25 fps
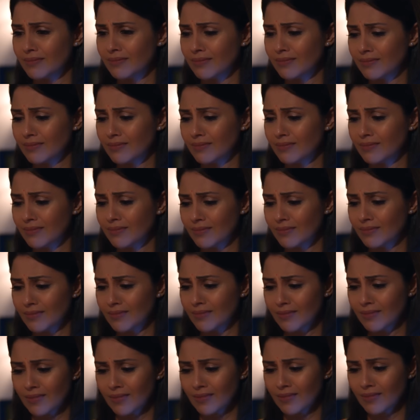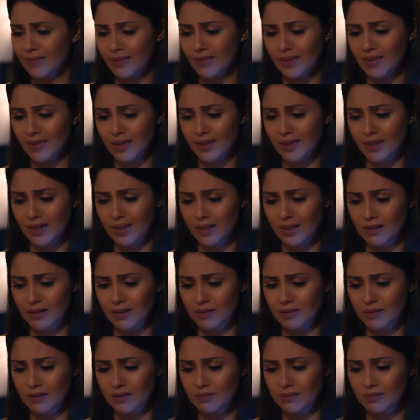आप को बंद कर ली
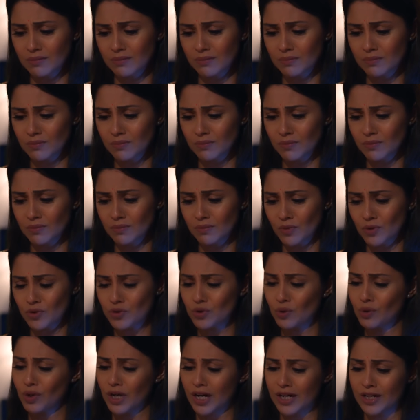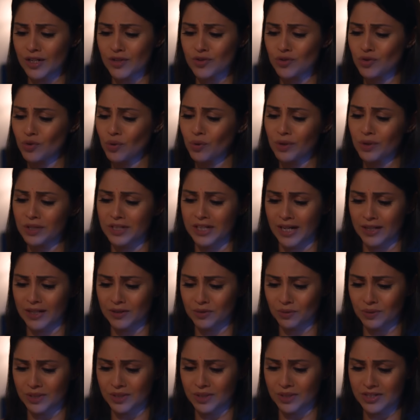है सभी मुस्कुराना छोड़ दिया है
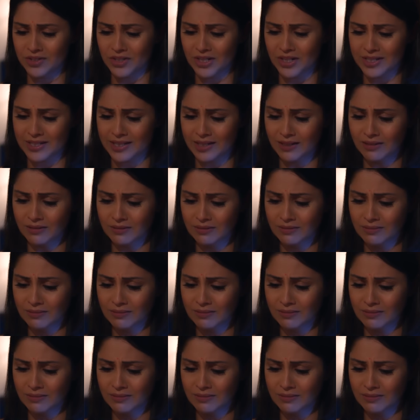तूने जैसे